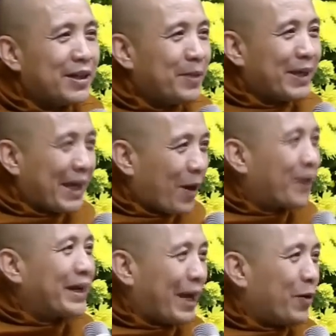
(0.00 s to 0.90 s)
nhưng mà giai
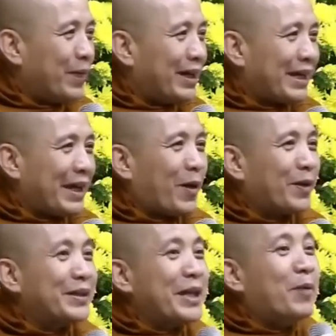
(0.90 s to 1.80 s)
đoạn này của mình là giai đoạn
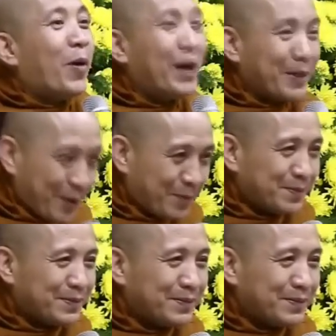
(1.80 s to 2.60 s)
nó tiến bộ hơn chút